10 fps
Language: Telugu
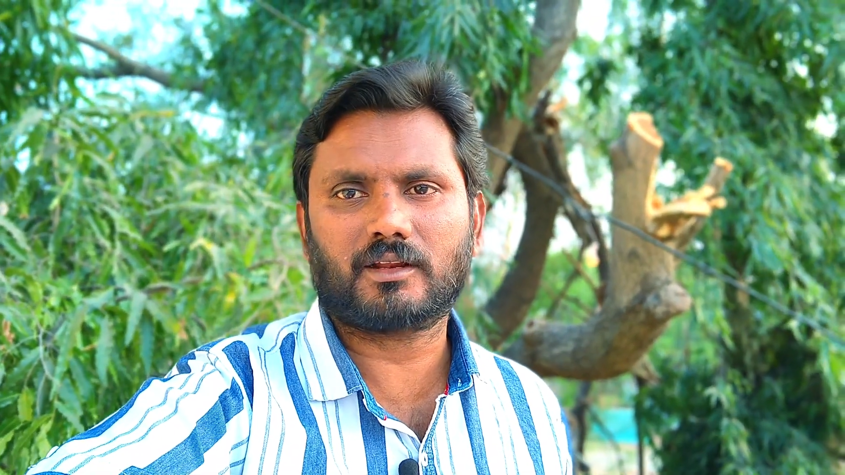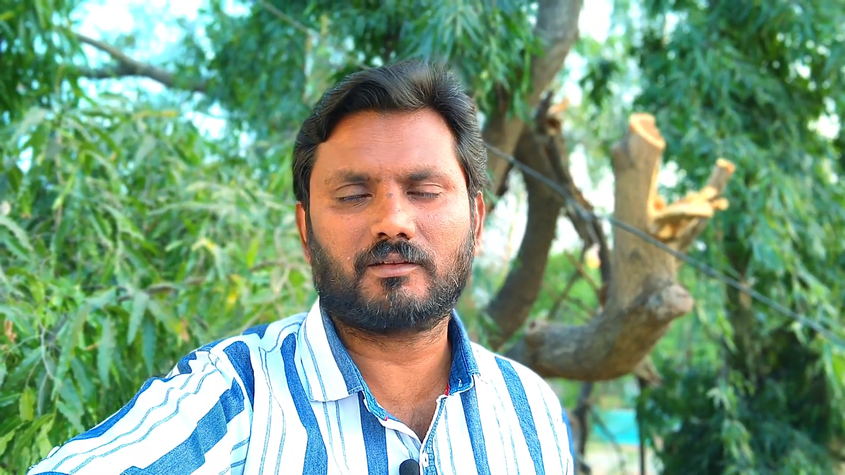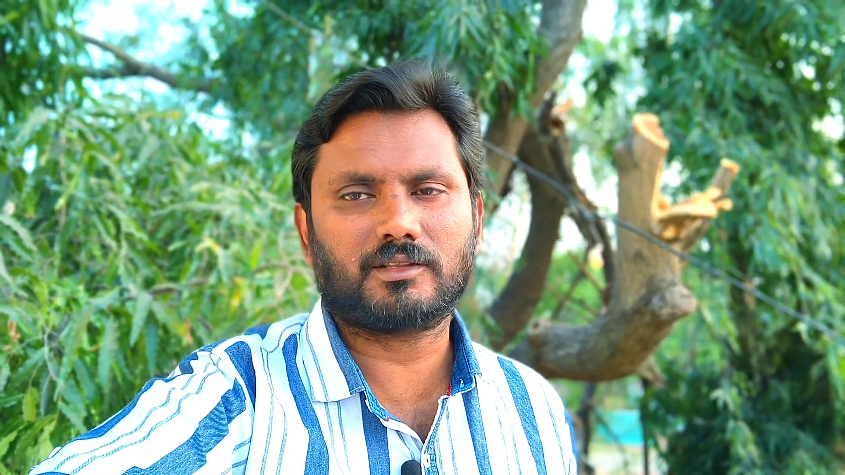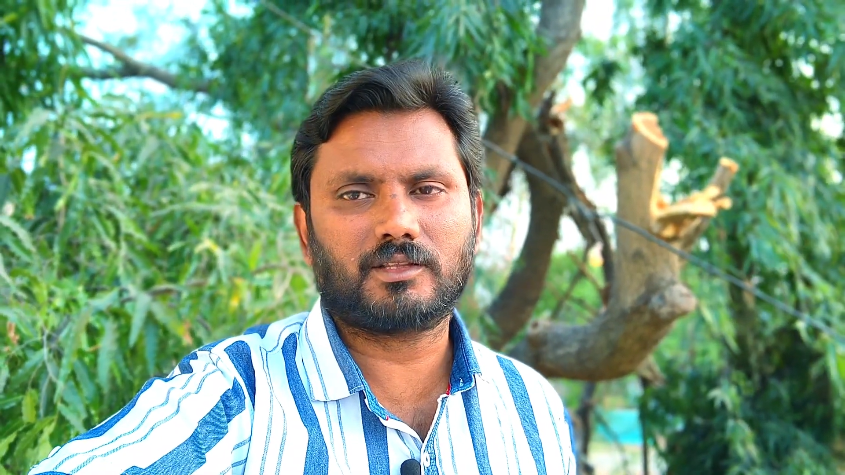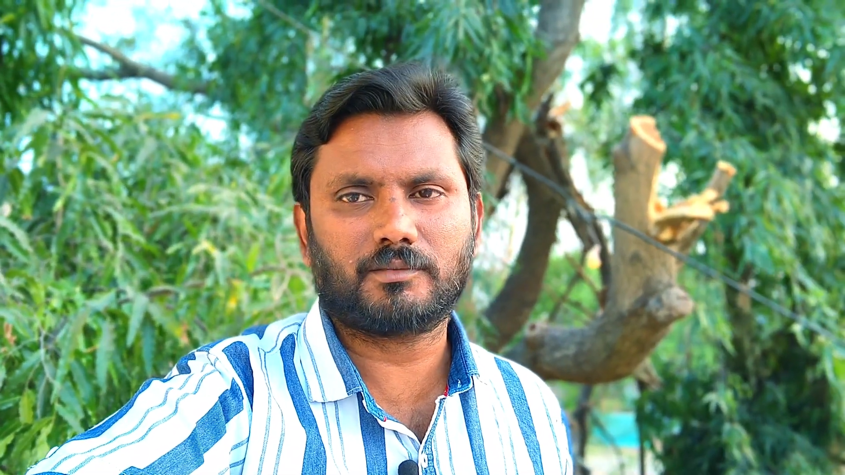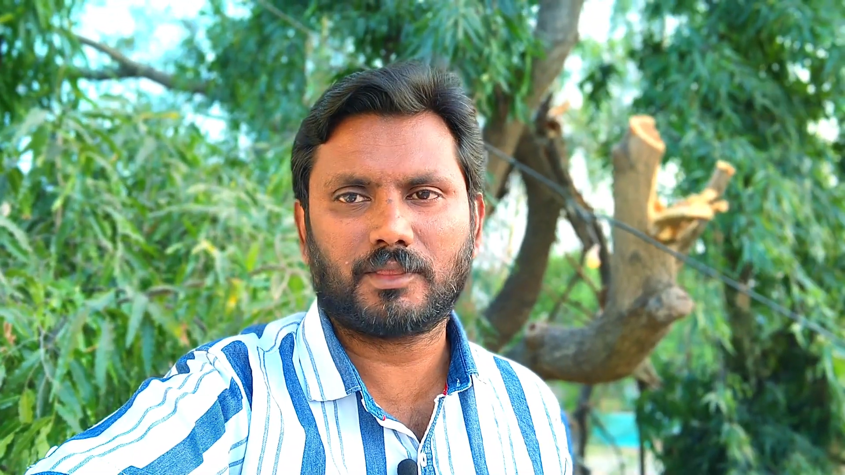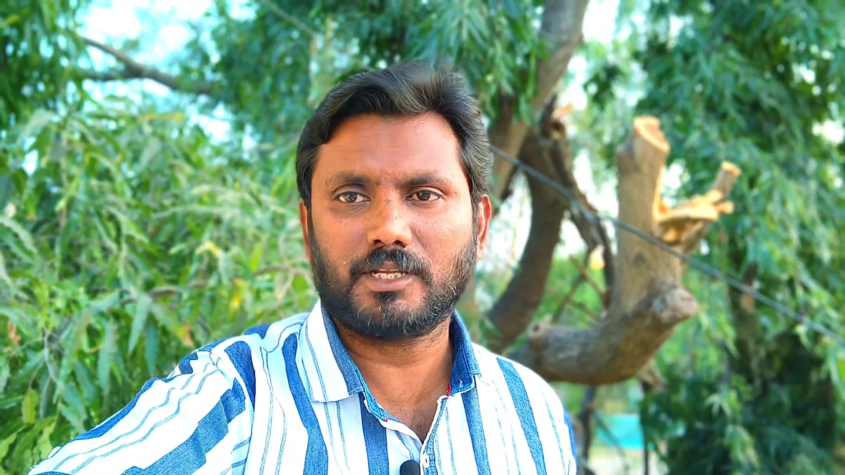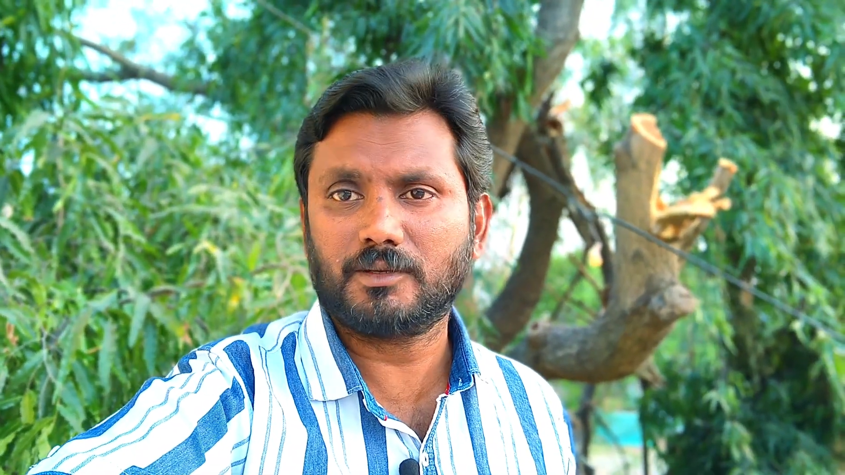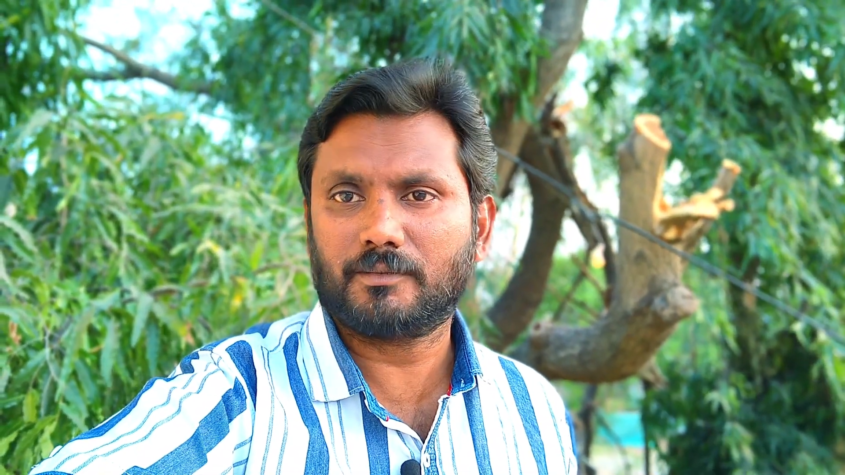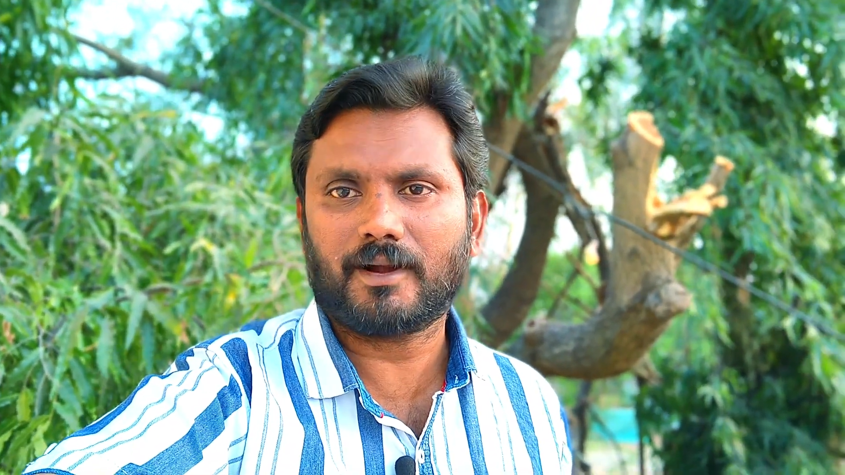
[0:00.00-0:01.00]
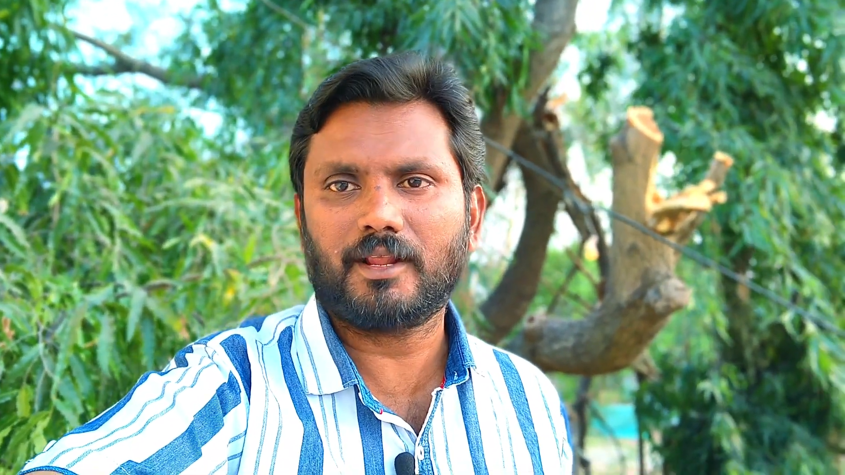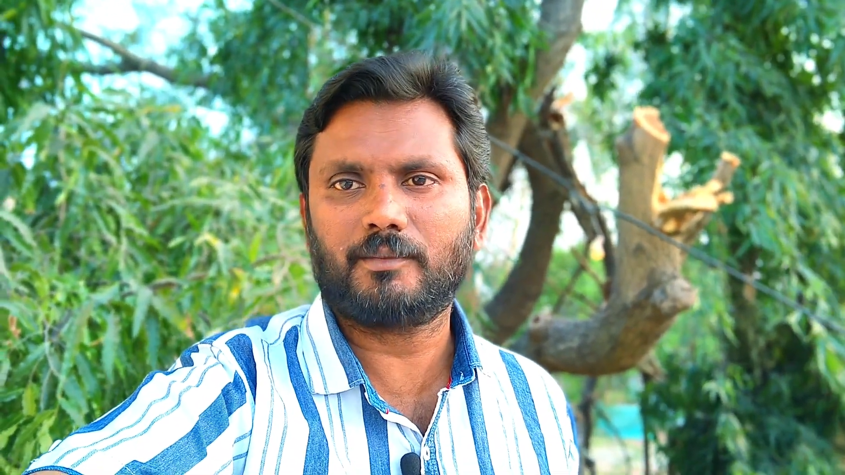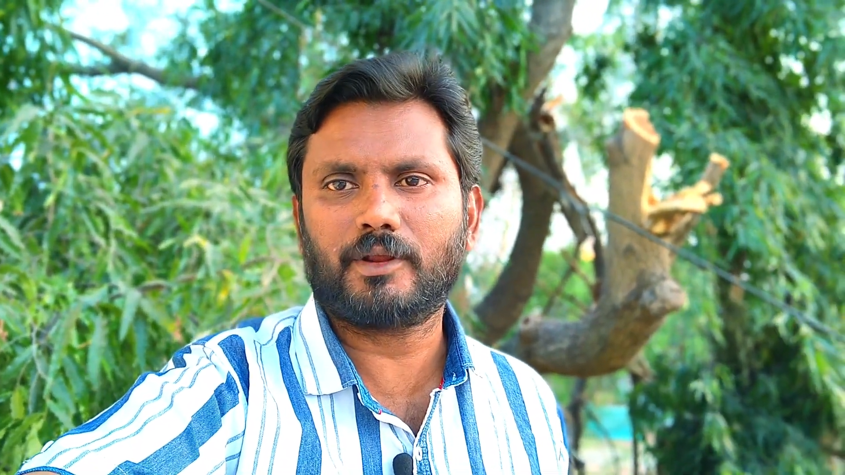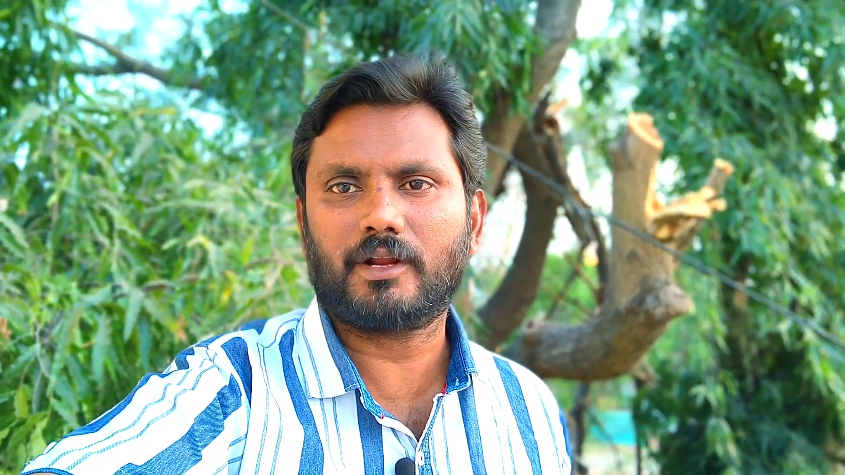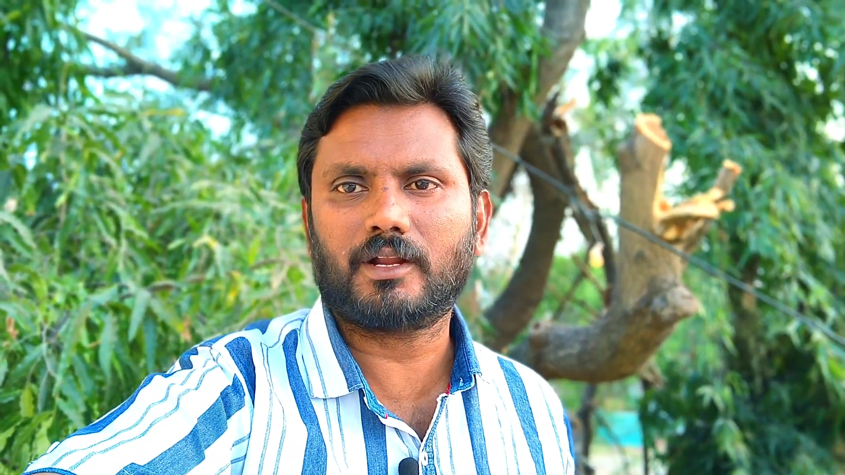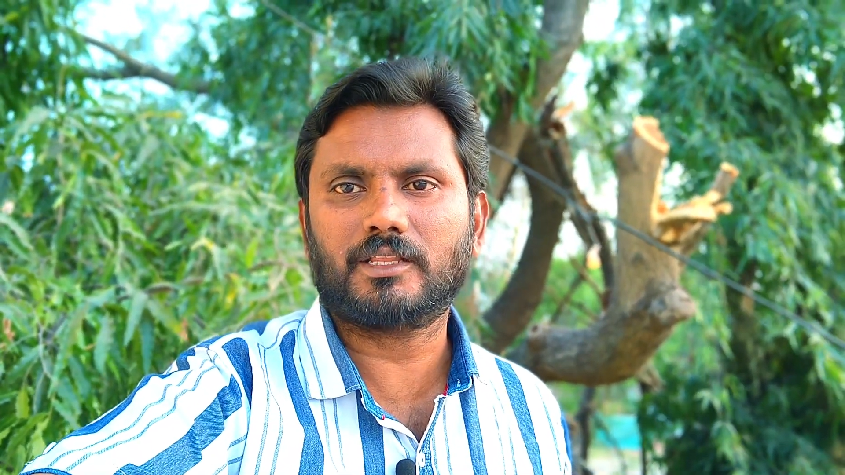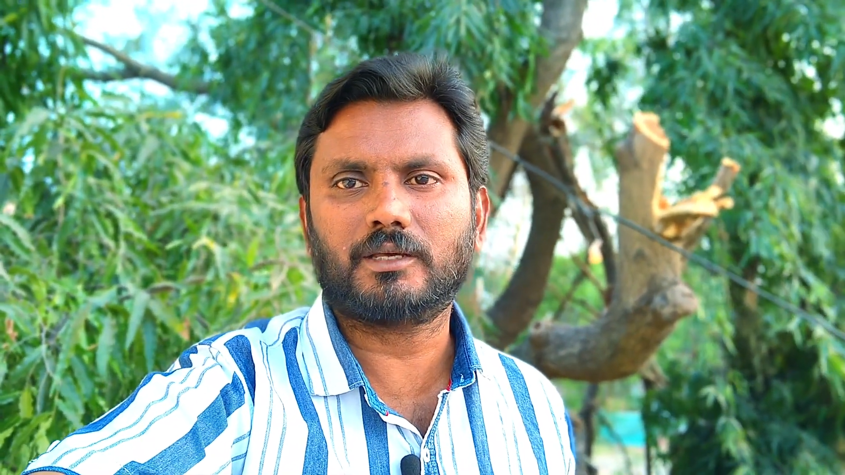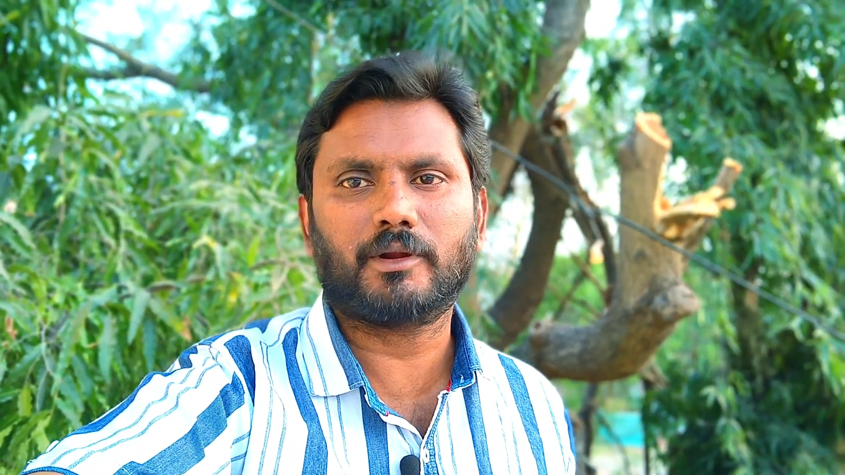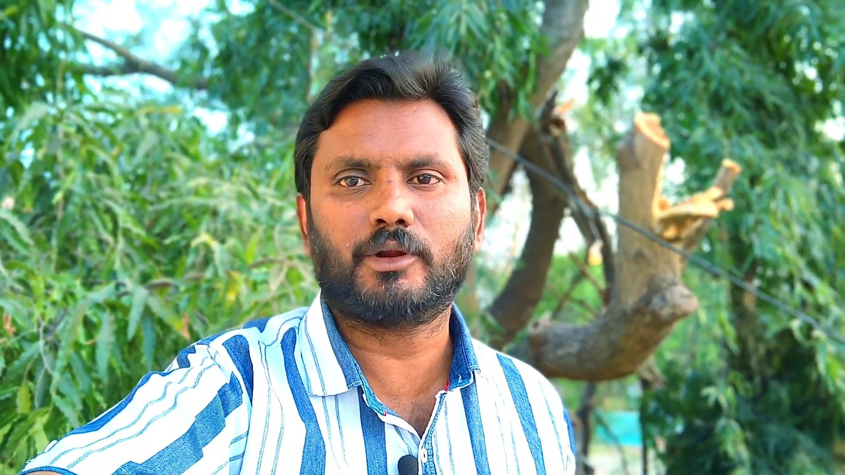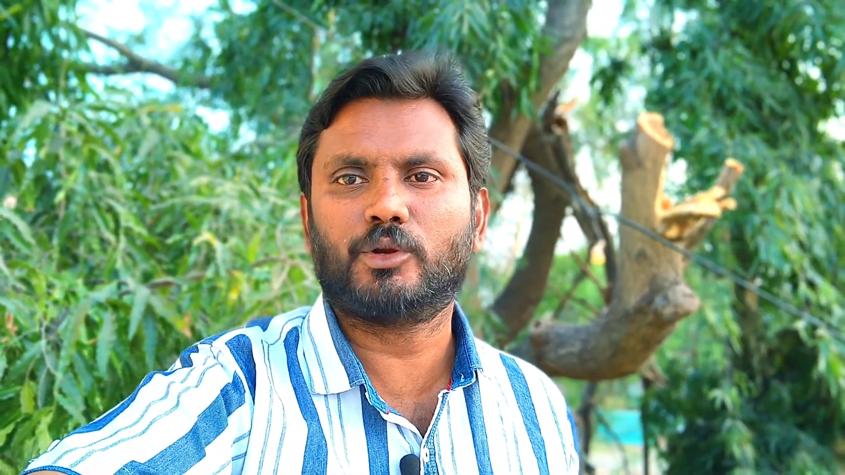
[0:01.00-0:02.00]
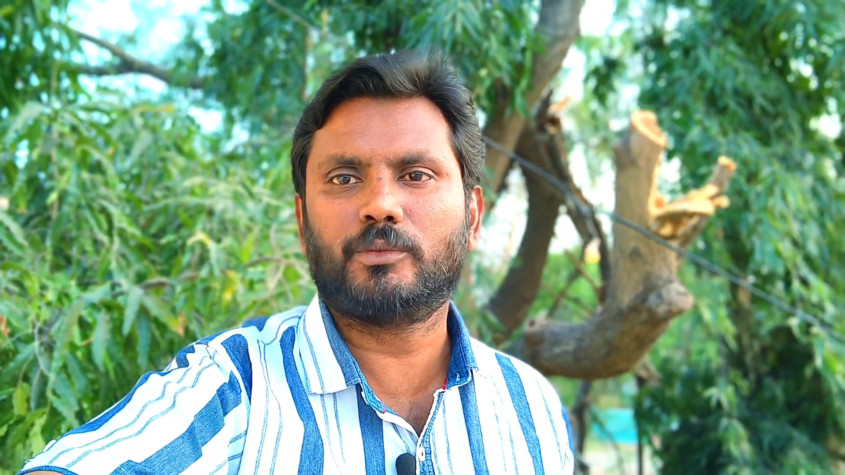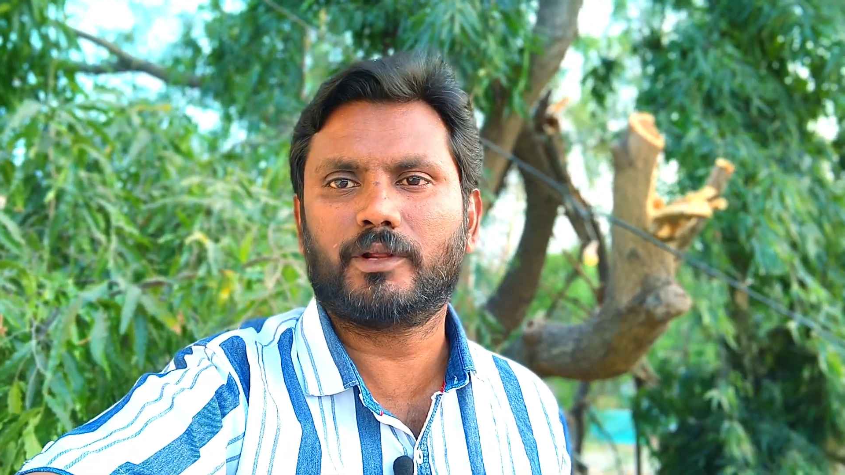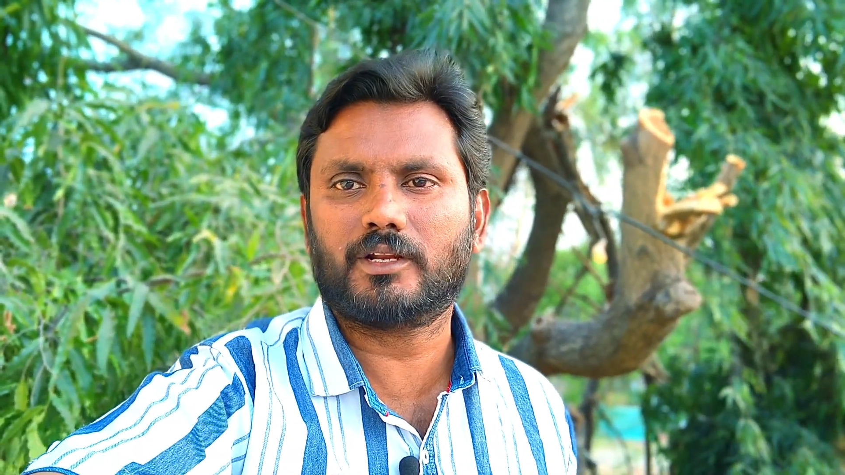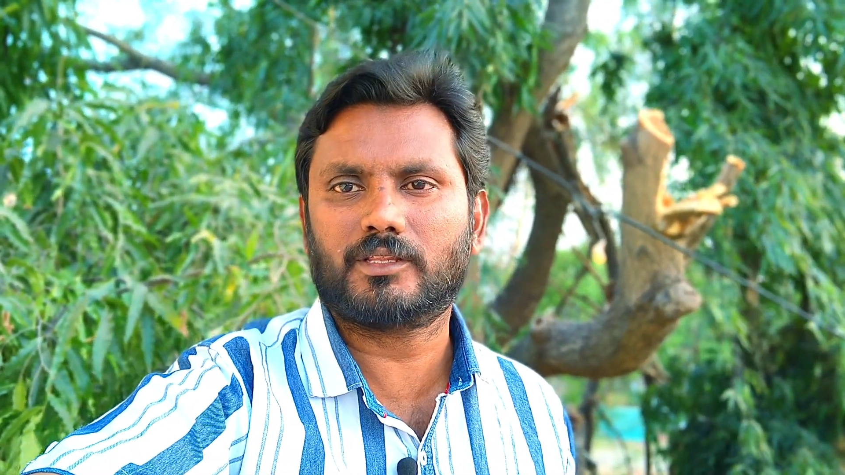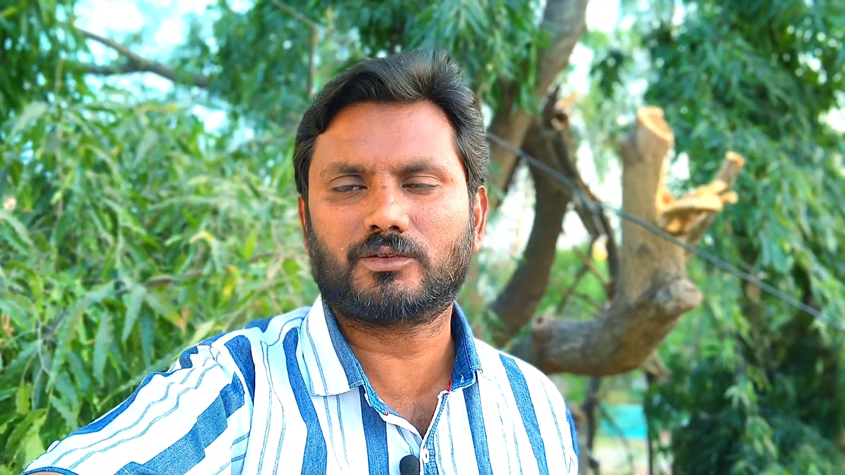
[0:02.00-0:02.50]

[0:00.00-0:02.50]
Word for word: తర్వాత కలిసి పాడైపోయినట్లయితే మనం డూప్లికేట్